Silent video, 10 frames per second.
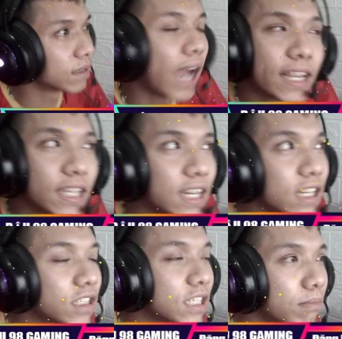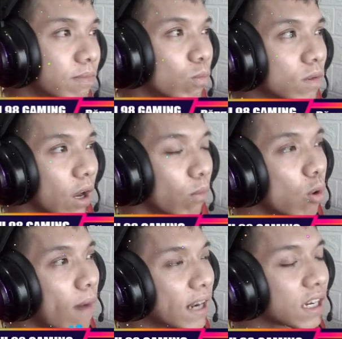anh nghĩ là nó chỉ kiểu mua
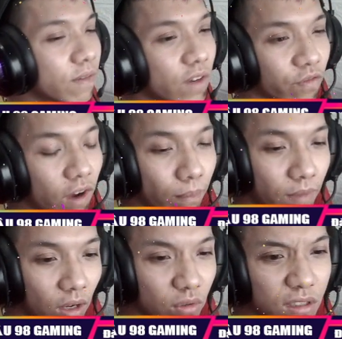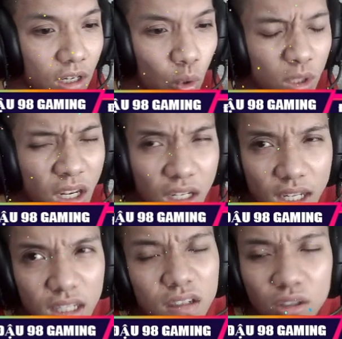bán được các vật phẩm kiểu như là nội thất các
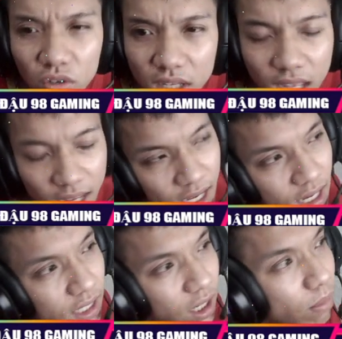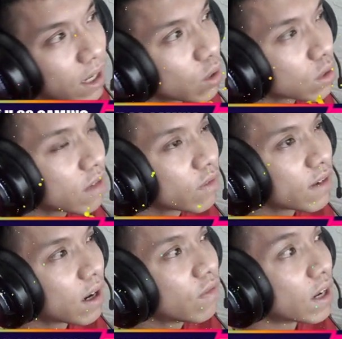thứ rồi ấy. kiểu mấy cái nội thất vừa
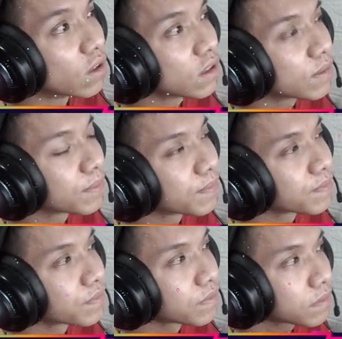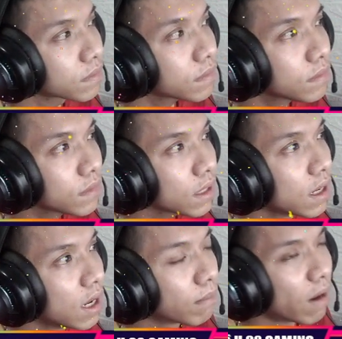vào vẩn thôi
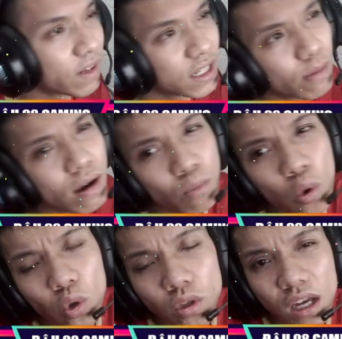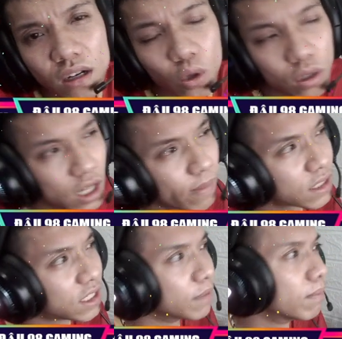bởi vì nếu mà mua nội thất nội, nếu mà
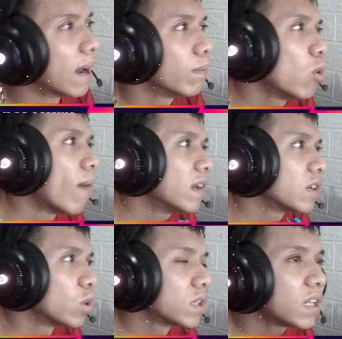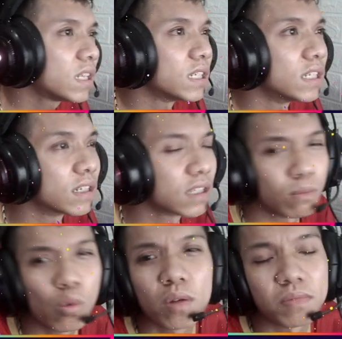chỉ bán, mua bán được nội thất thì cần
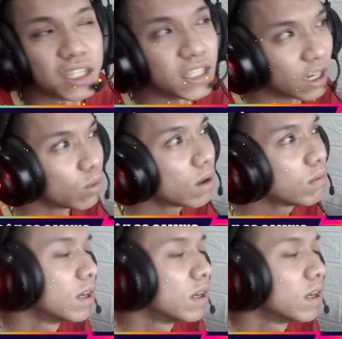mua làm gì nhỉ đúng không